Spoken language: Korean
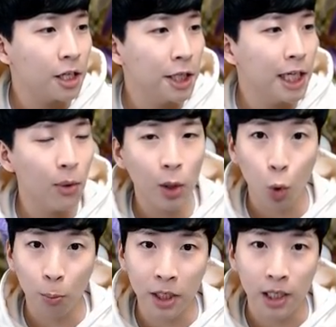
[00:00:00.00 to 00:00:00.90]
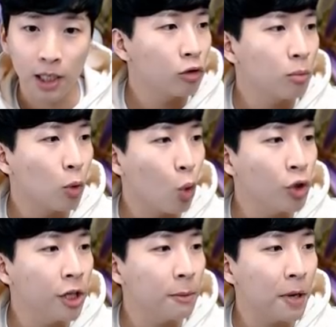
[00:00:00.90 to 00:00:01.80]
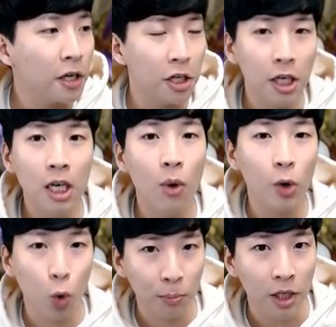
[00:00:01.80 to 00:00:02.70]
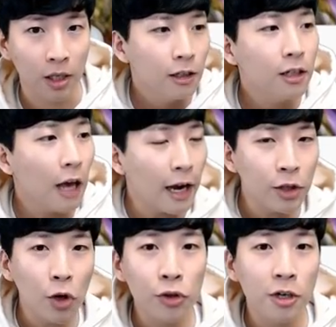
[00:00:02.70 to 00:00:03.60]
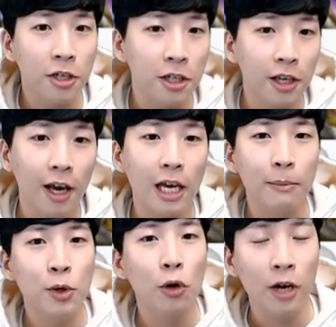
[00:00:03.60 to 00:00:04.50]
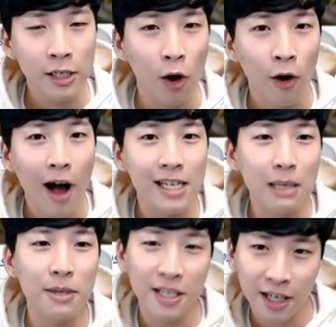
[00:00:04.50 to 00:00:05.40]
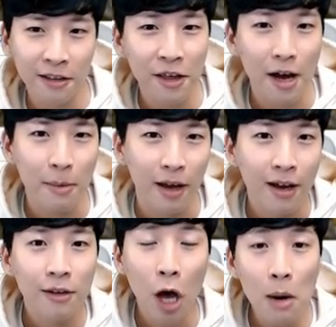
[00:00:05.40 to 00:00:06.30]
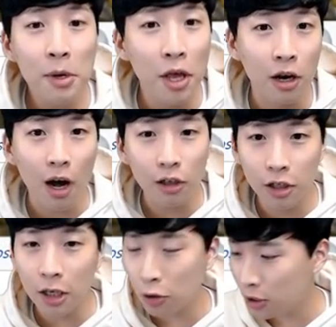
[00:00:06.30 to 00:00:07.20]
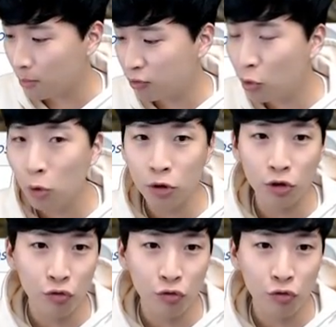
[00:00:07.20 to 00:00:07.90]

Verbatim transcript: 길이와 높이 그리고 뭐 꽃잎의 길이와 높이 이 데이터들을 기계에 입력을 해서 학습을 시킨 다음에 다음에 내가 길에서 이제 붓꽃을